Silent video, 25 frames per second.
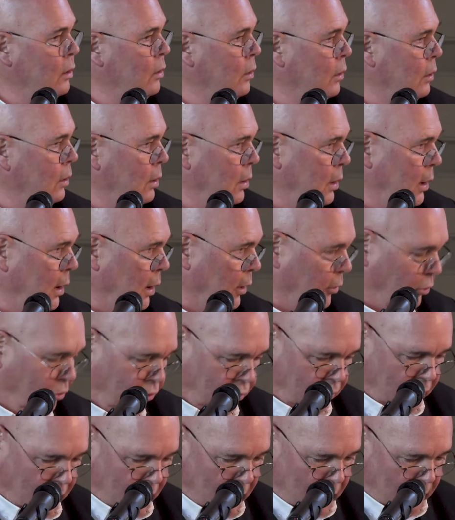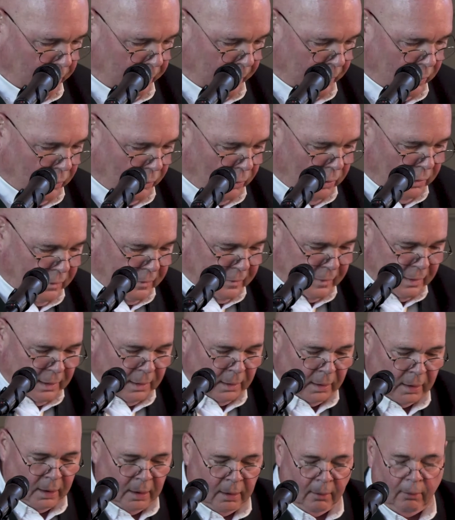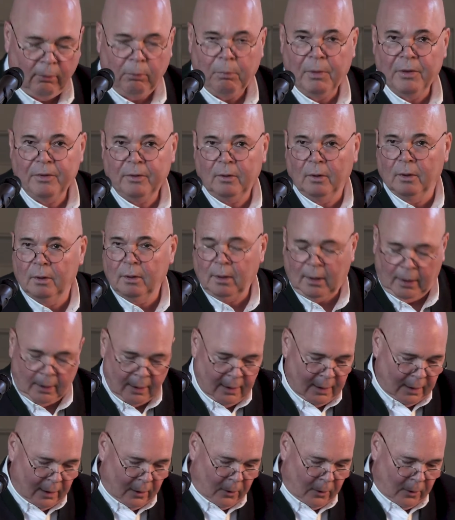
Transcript: Gurhirsch. Ich begrüße insbesondere